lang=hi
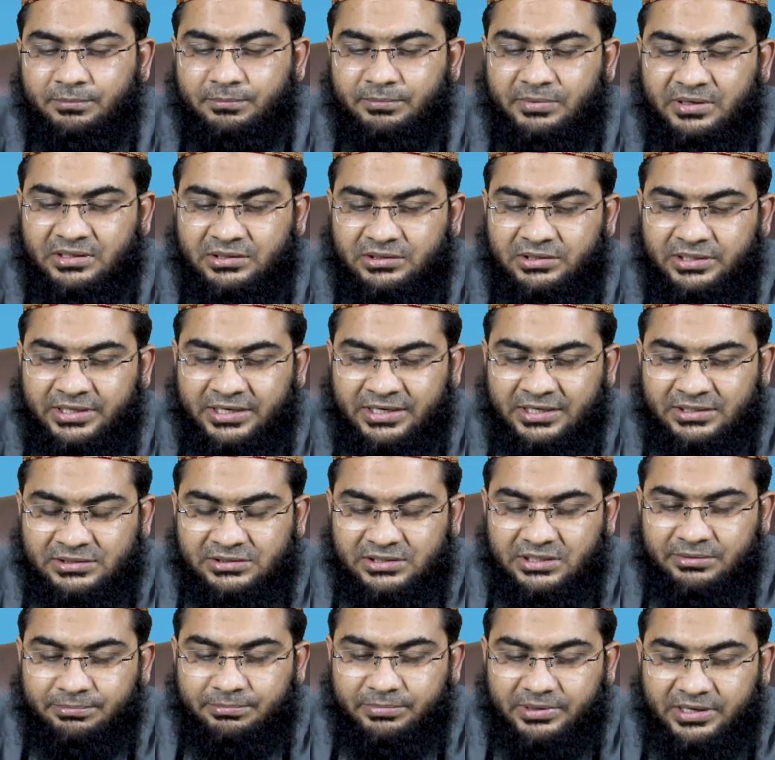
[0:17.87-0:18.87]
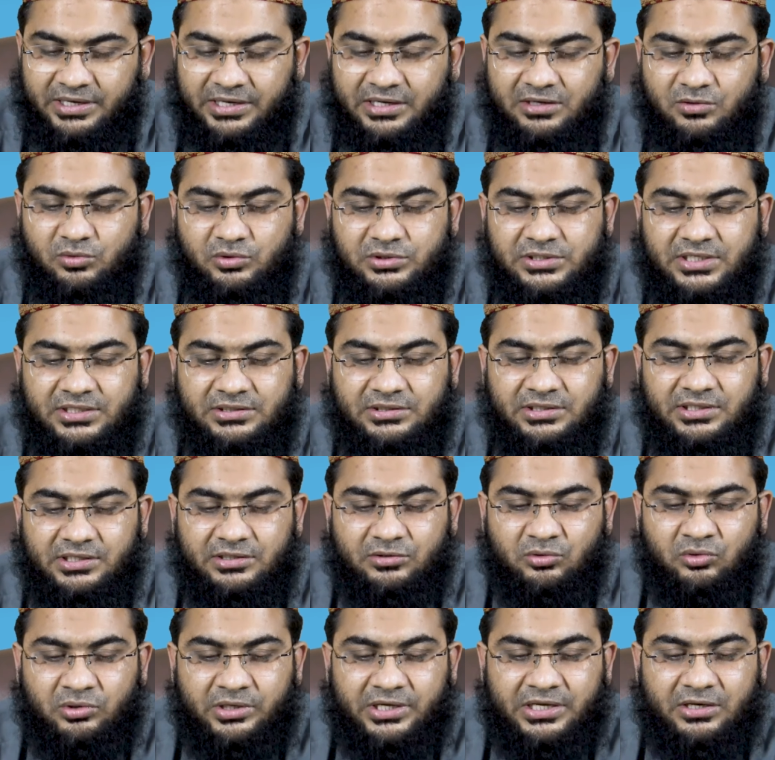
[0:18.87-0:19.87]
बर्दाश्त से बाहर हो जाती है
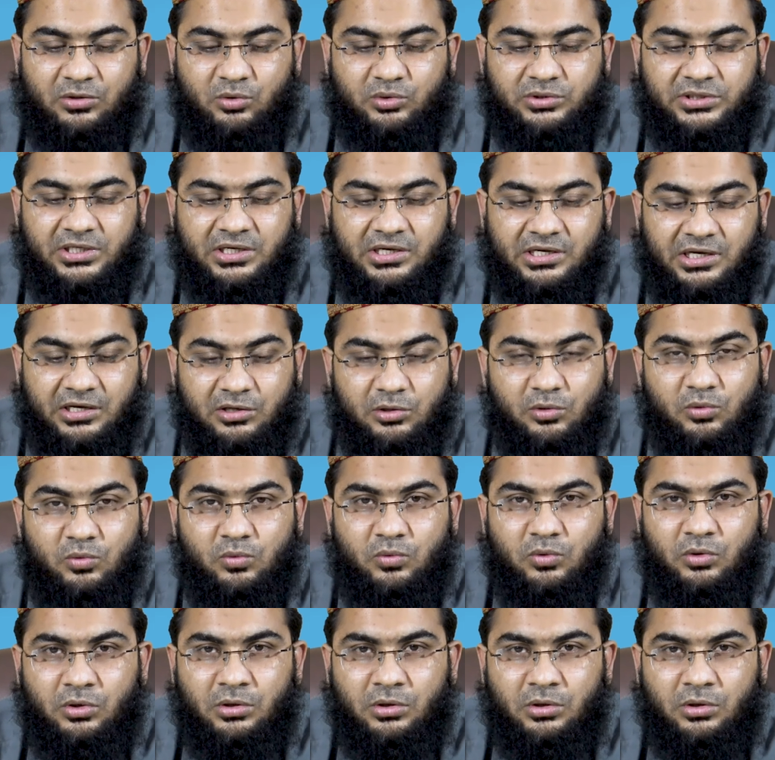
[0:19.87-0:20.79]
तो क्या रोज़ा रख लूँ